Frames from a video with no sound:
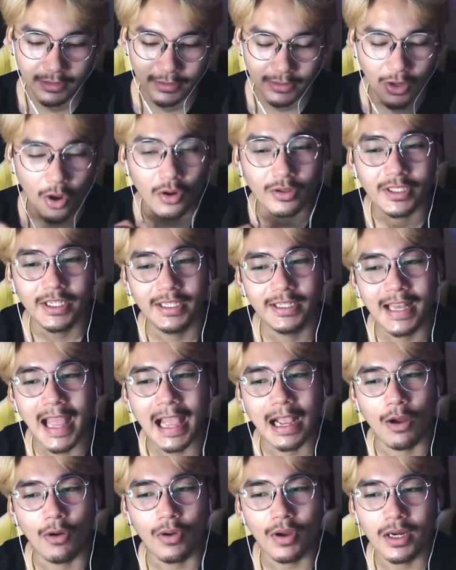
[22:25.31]
น้องทีน่า
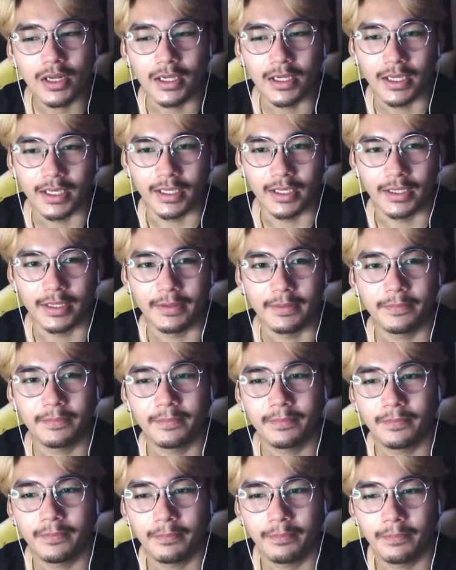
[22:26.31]
เขาก็เลย
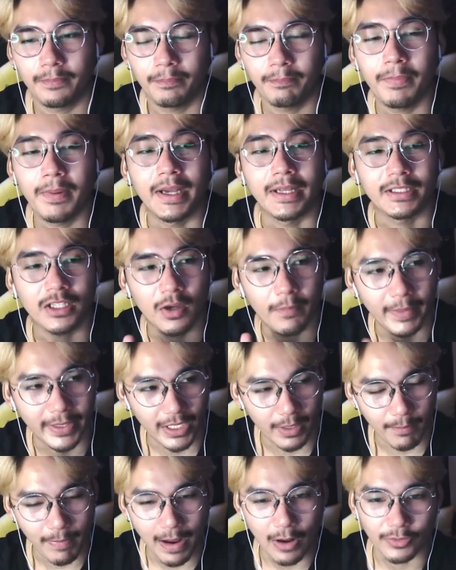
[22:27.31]
เปิดเข้าไป
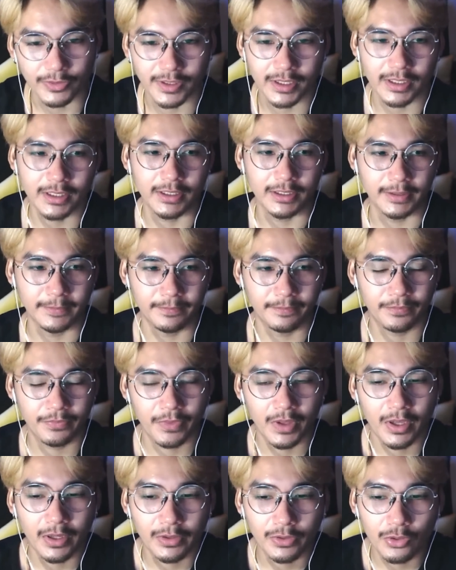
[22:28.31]
ในเบราว์เซอร์
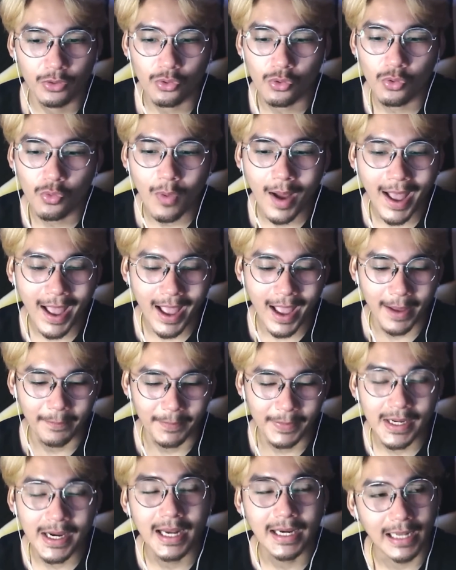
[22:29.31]
ดูว่า
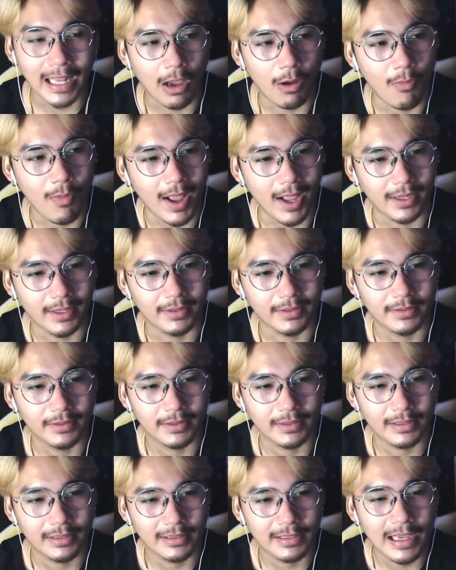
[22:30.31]
เพื่อนเขาอะ
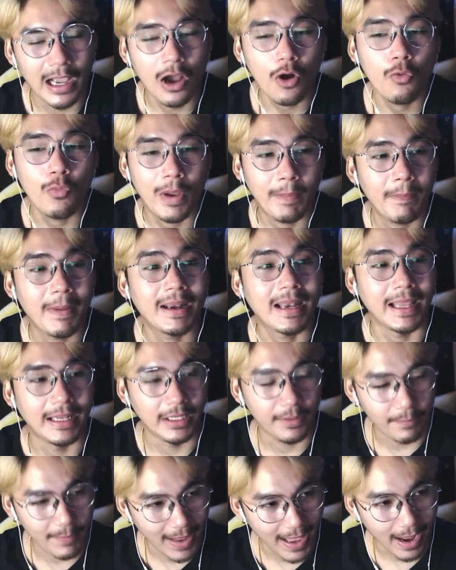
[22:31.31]
เข้าเว็บอะไรห
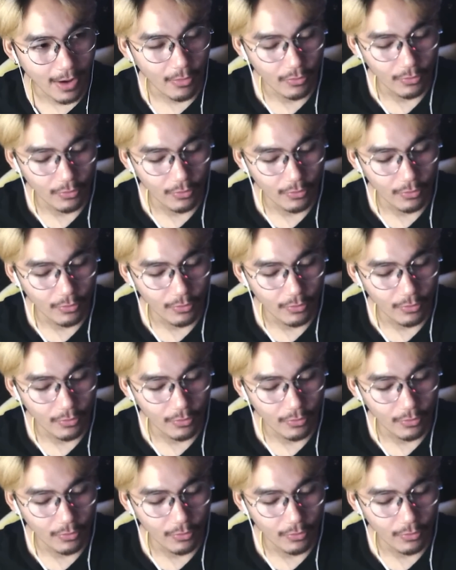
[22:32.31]
รือเปล่า